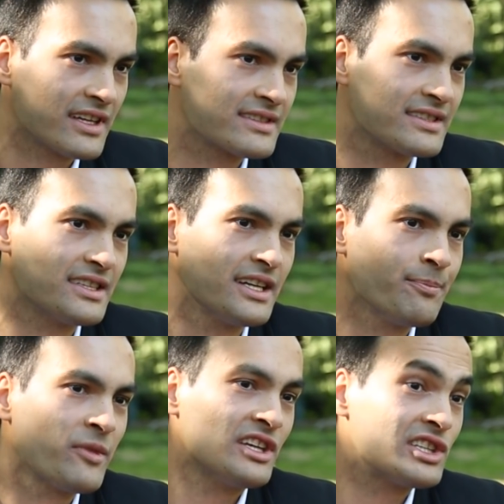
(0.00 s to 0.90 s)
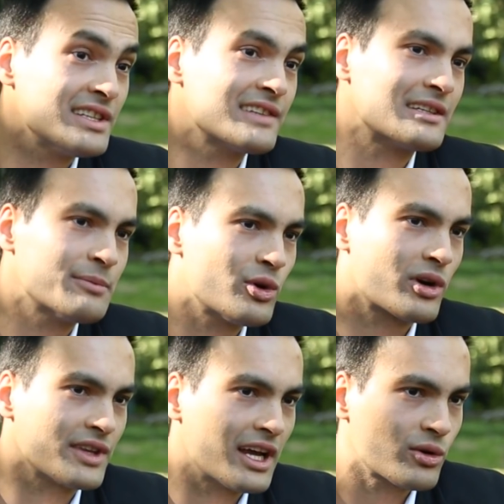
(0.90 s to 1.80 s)
aslında işinizde bir o
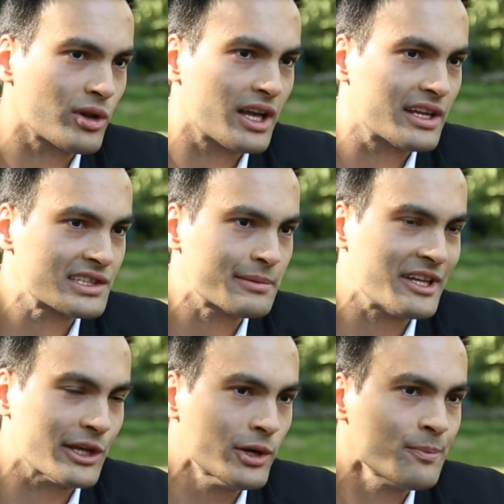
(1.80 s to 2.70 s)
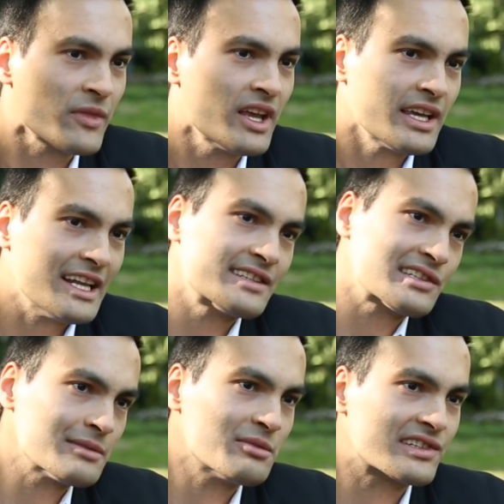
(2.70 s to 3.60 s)
kadar kolaylaşabiliyor.
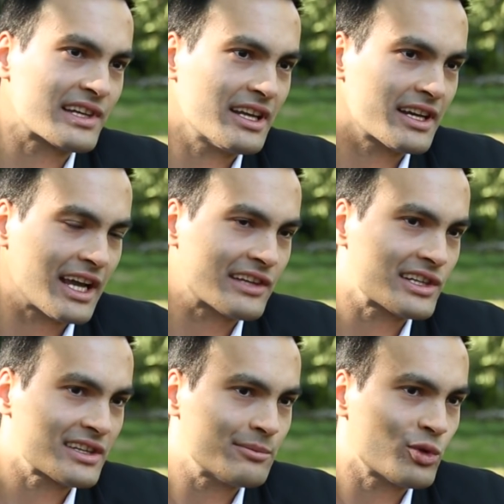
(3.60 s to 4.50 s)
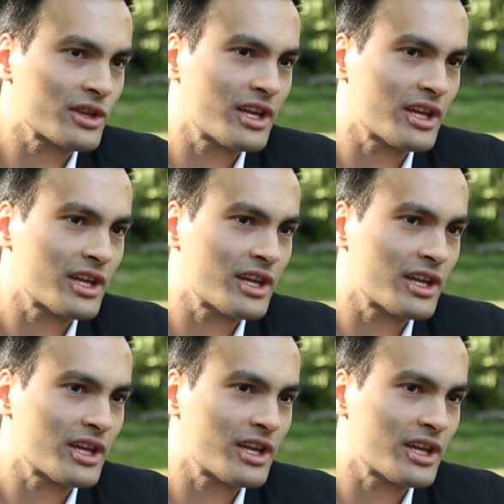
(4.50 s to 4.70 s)
İletişim becerileri gerçekten bu